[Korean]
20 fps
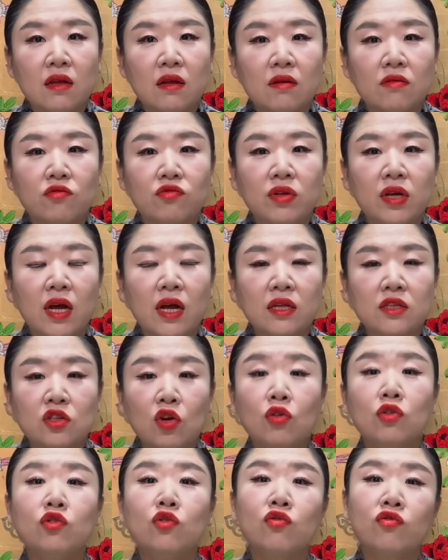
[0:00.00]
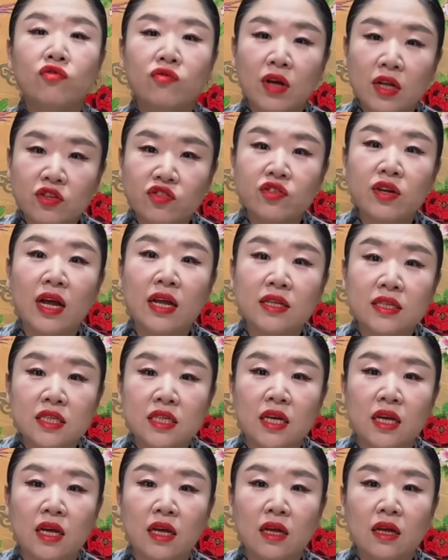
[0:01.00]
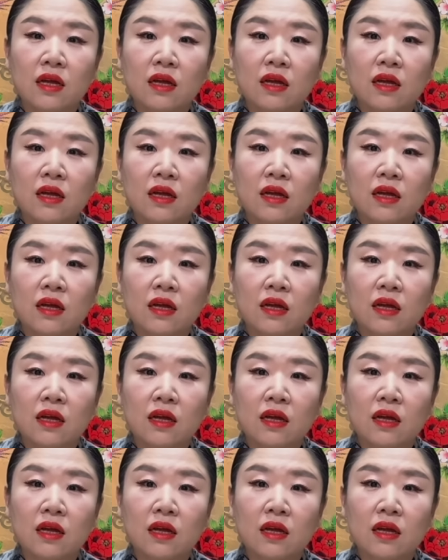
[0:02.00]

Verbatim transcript: 우리가 천조 국가인 줄 알지?